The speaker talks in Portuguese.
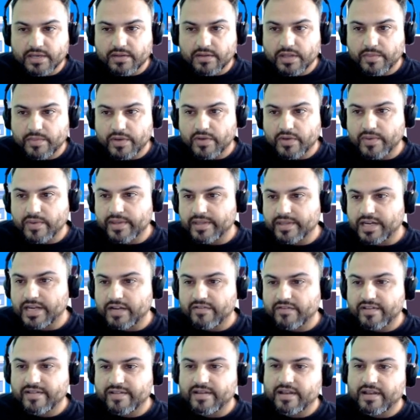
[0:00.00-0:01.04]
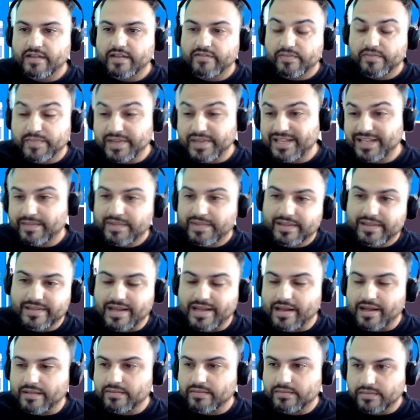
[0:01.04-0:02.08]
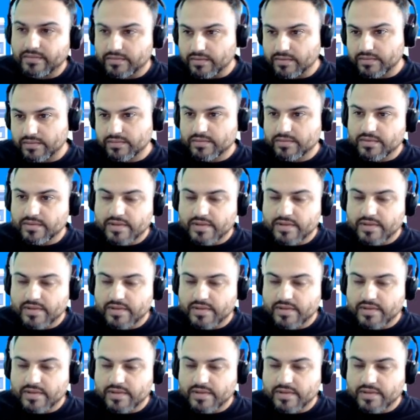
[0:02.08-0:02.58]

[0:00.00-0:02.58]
eu lembro que eu entrava em sala VIP limitado de todos